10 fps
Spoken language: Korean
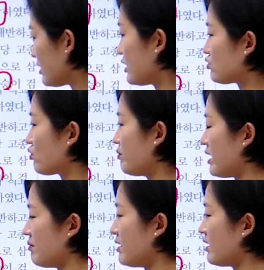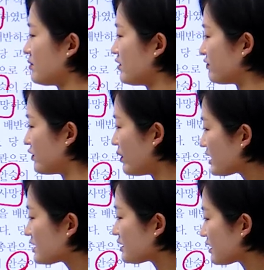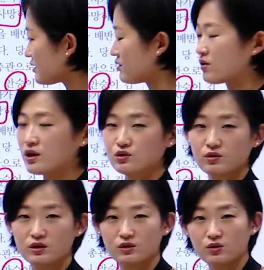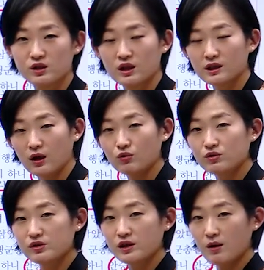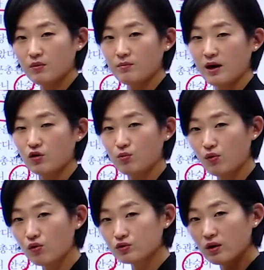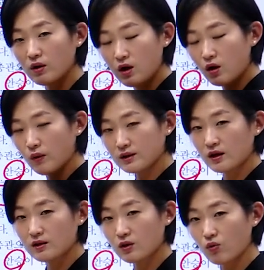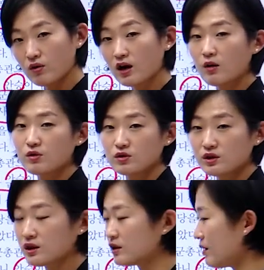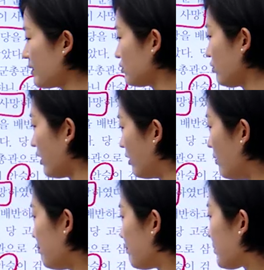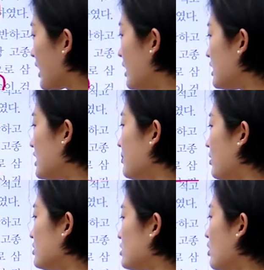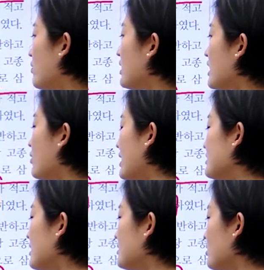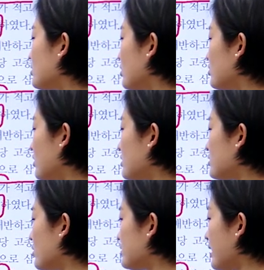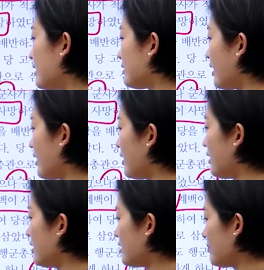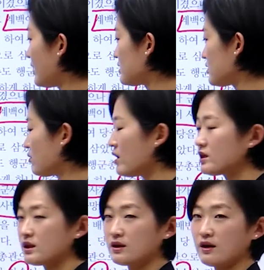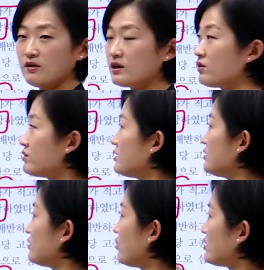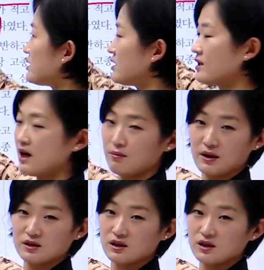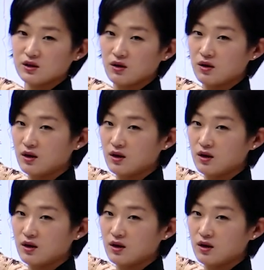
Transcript: 이게 조금 애매하면 확실하게 들어갈 수 있는 선지가 나오는지를 한번 바로 보고서 왔다 갔다 올라가면서 체크해봐도 돼요. 2번 성황이 관산성 전투에서 전사했다. 백제 성황이잖아요. 이거는 훨씬 앞의 시기죠.